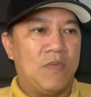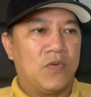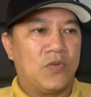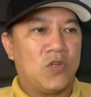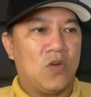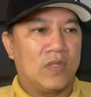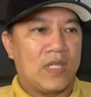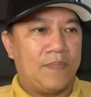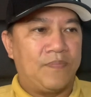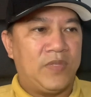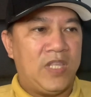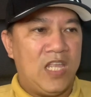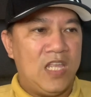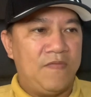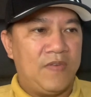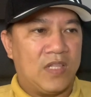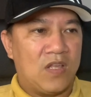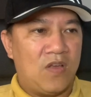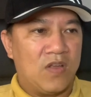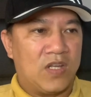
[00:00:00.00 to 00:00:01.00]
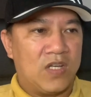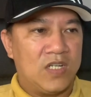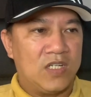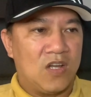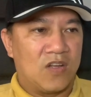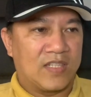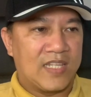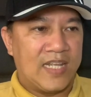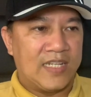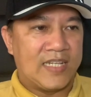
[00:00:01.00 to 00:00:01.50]
một số tạp chí về tội cưỡng
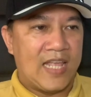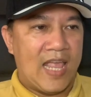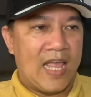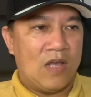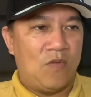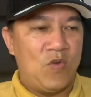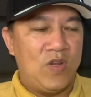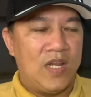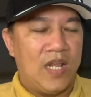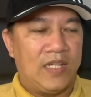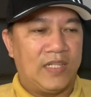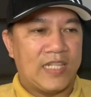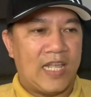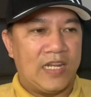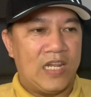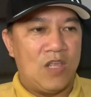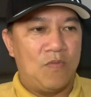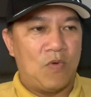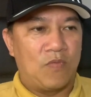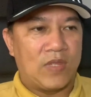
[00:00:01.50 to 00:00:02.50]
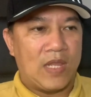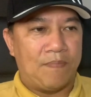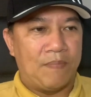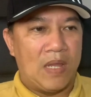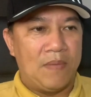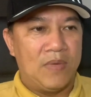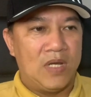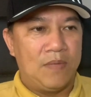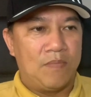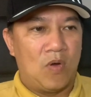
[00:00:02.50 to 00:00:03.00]
đoạt tài sản quy định tại điều
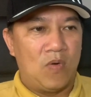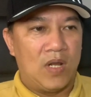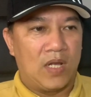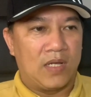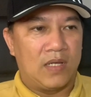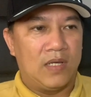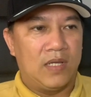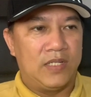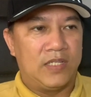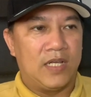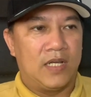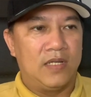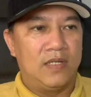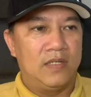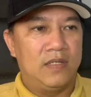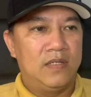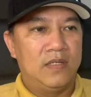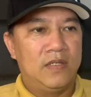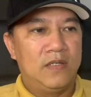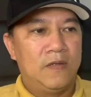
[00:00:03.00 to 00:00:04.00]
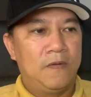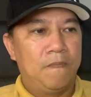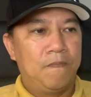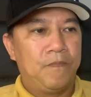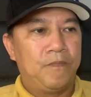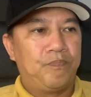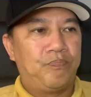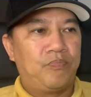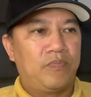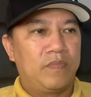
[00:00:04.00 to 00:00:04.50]
170 Bộ luật hình sự.
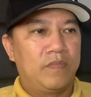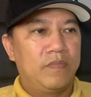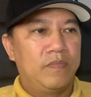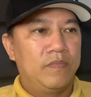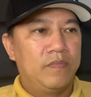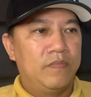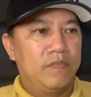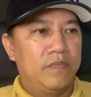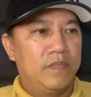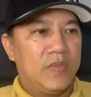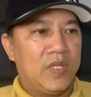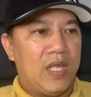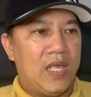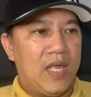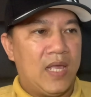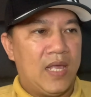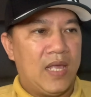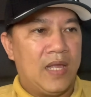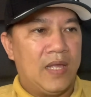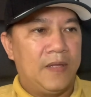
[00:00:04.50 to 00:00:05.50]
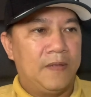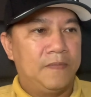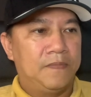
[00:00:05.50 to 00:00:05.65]
À,